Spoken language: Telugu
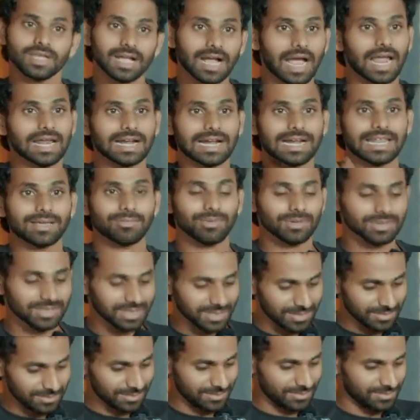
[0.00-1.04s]
కాలు కట్
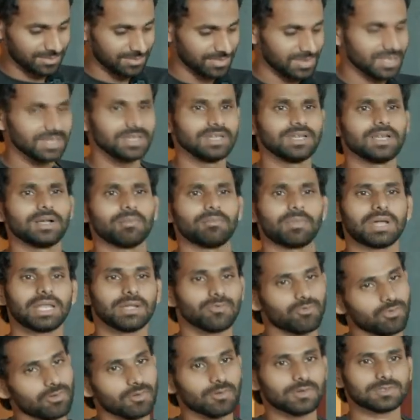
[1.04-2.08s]
అయిపోద్ది మళ్ళీ
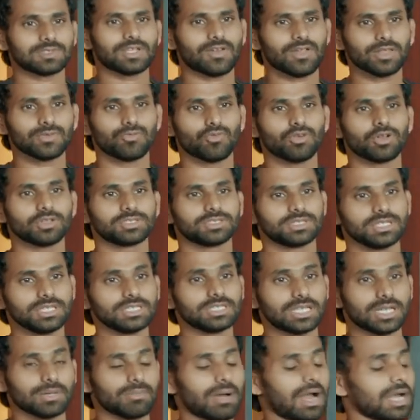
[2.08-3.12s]
తర్వాత ఫోన్ వచ్చింది
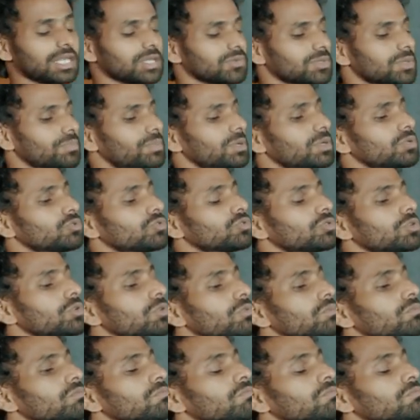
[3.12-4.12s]
సరే మాడదాం చెప్పి చూసాడు